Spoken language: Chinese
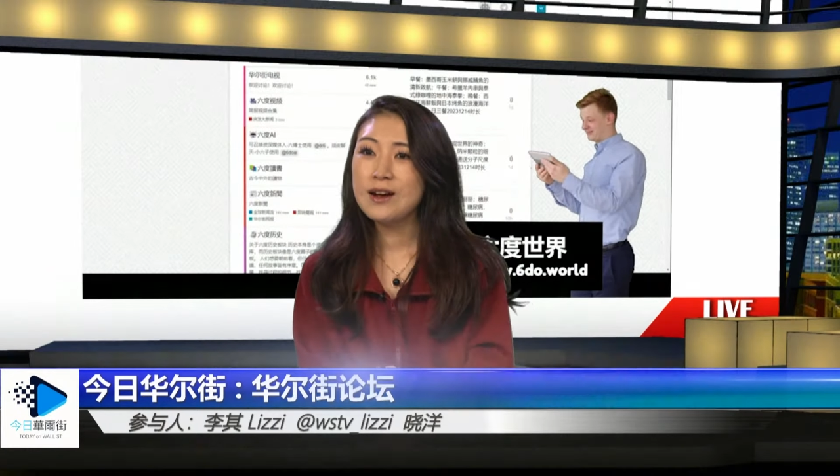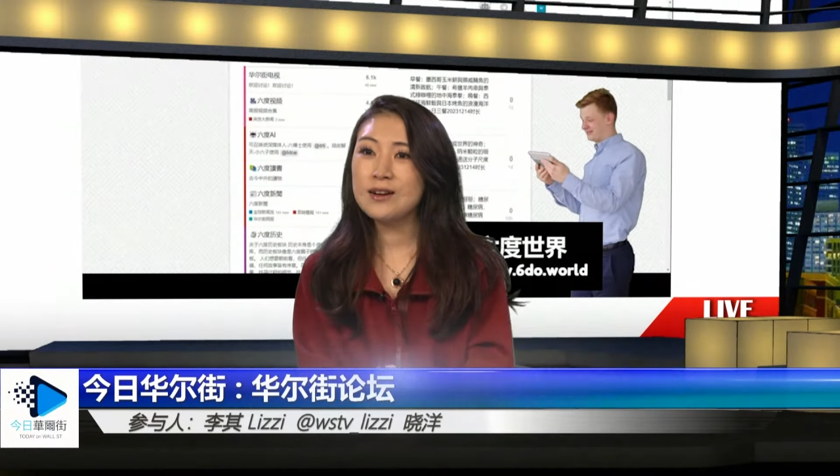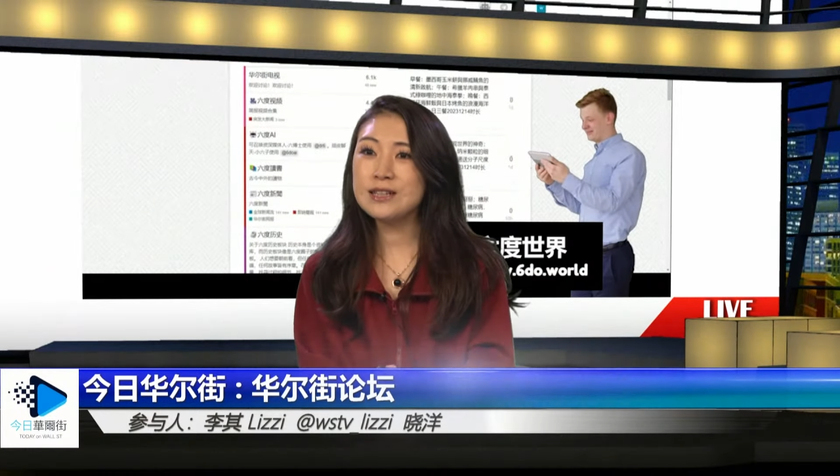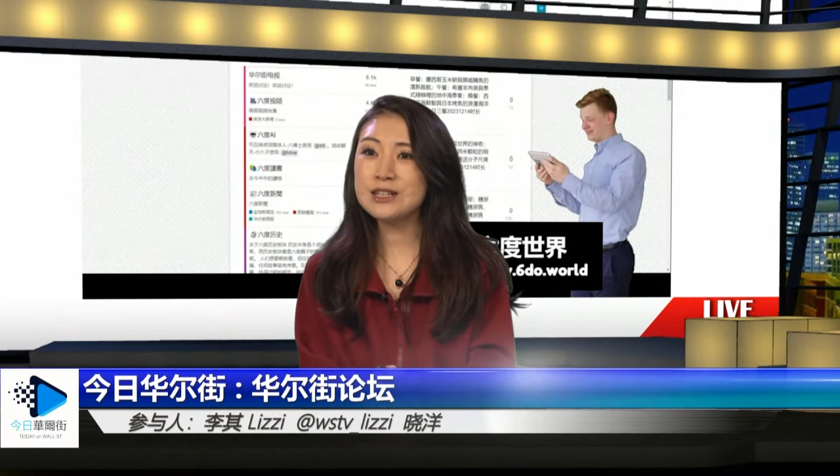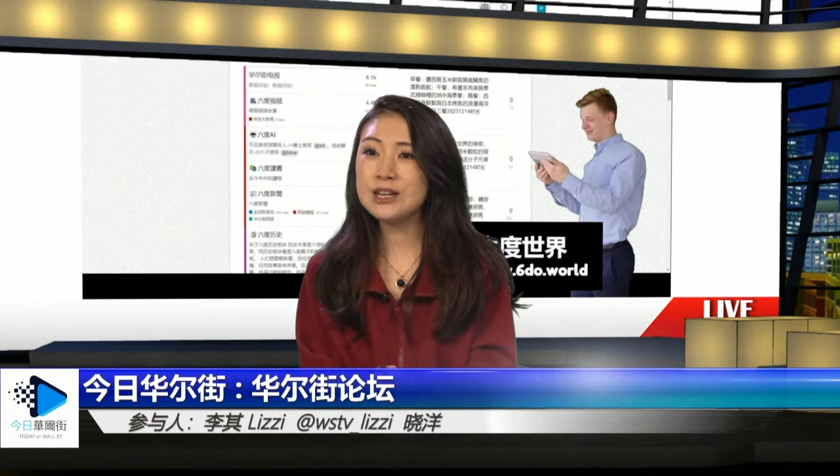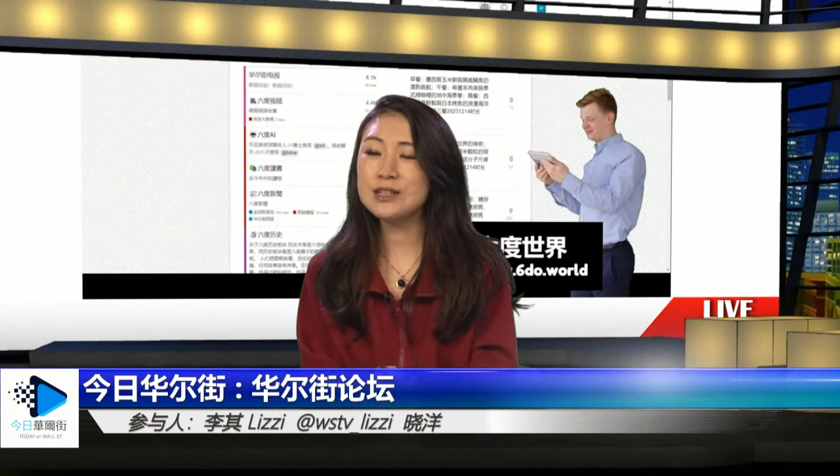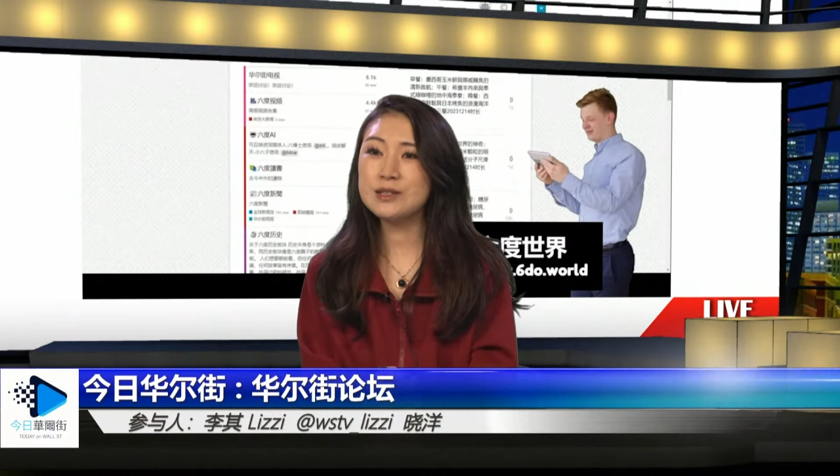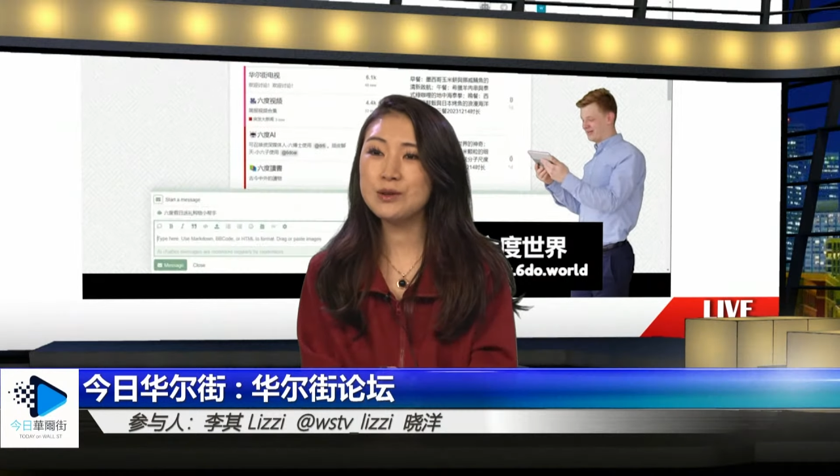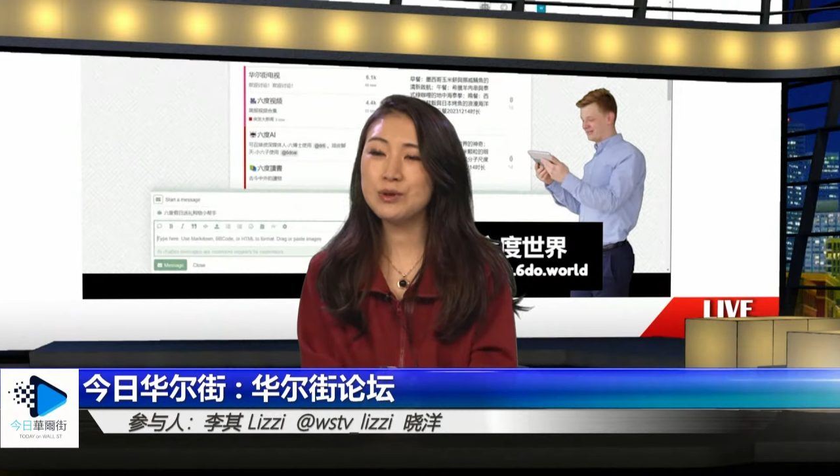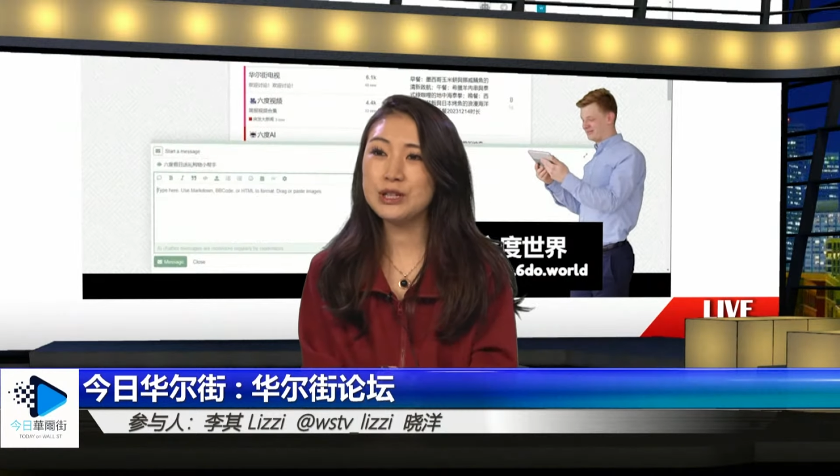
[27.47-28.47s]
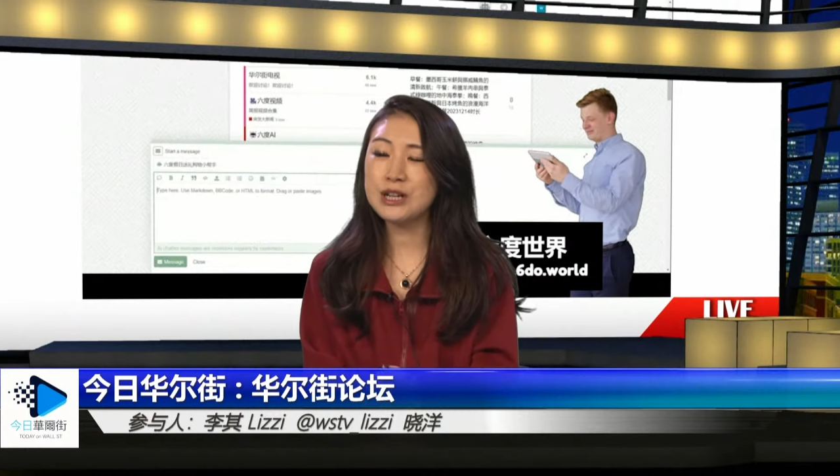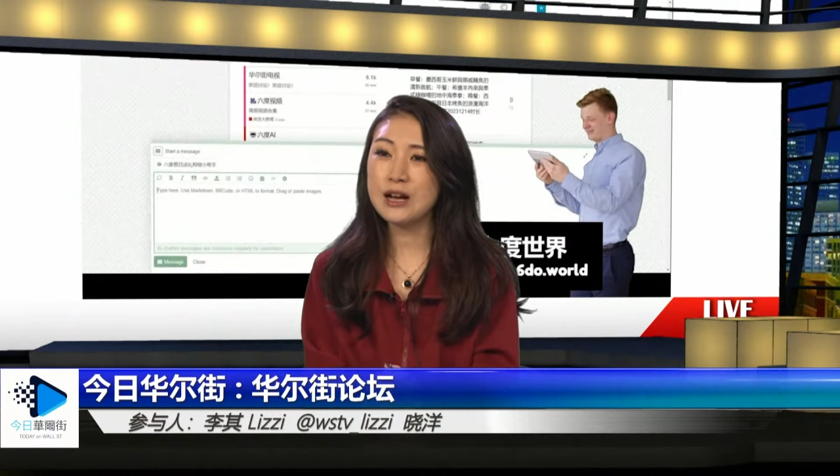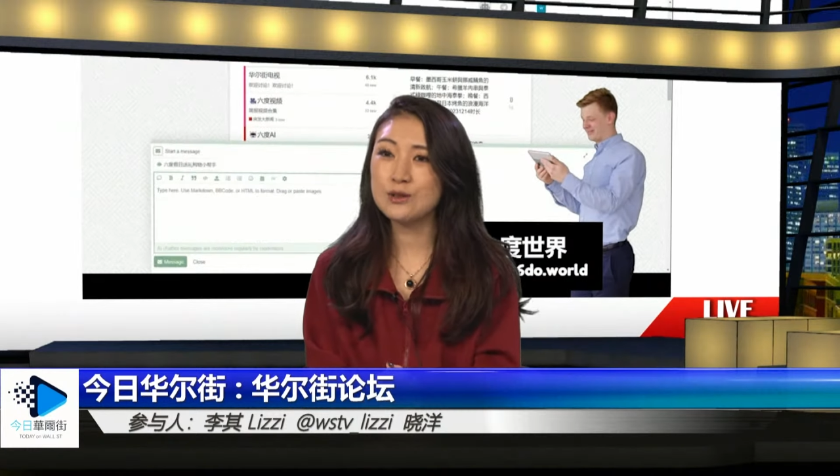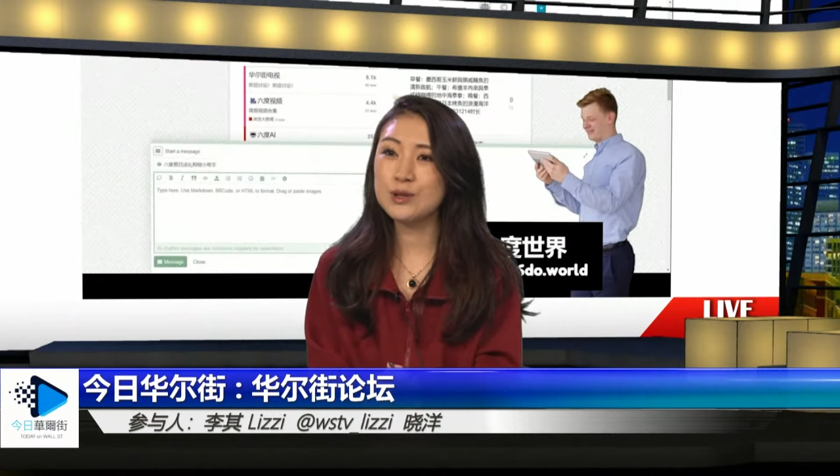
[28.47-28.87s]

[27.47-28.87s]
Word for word: 而在这一次会议上啊，